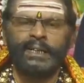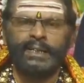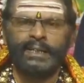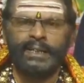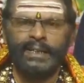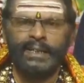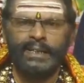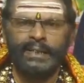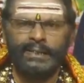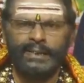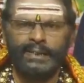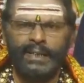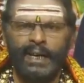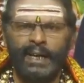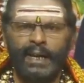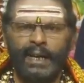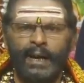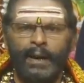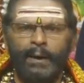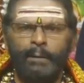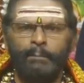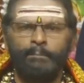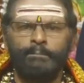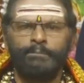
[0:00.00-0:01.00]
இன்று இந்த
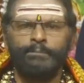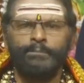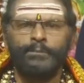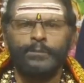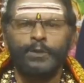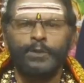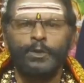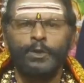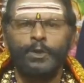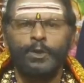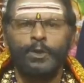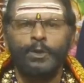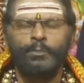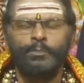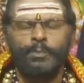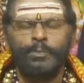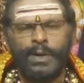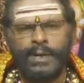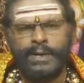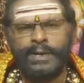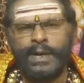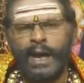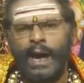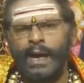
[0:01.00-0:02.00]

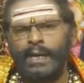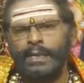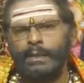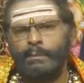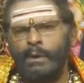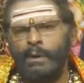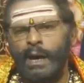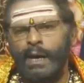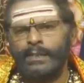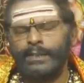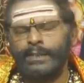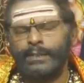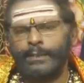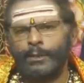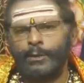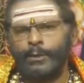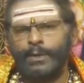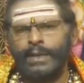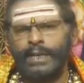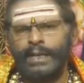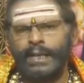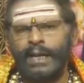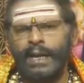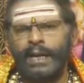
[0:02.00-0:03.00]
புரட்டாதி
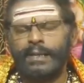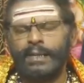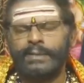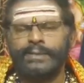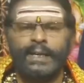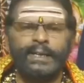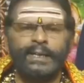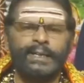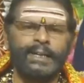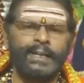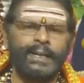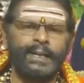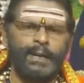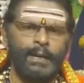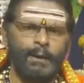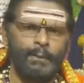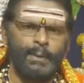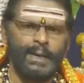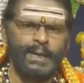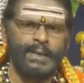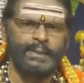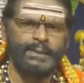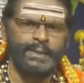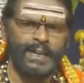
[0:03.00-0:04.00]
மாதத்தினுடைய
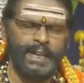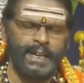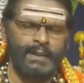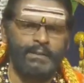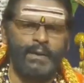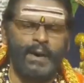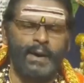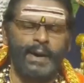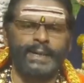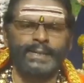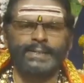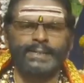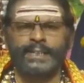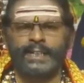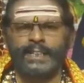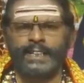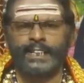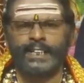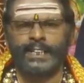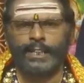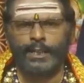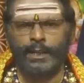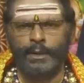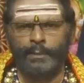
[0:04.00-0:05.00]
சனிக்கிழமை நிறைவான
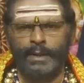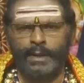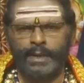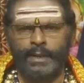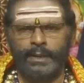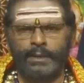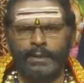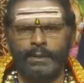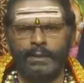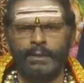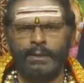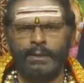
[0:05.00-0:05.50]
சனிக்கிழமை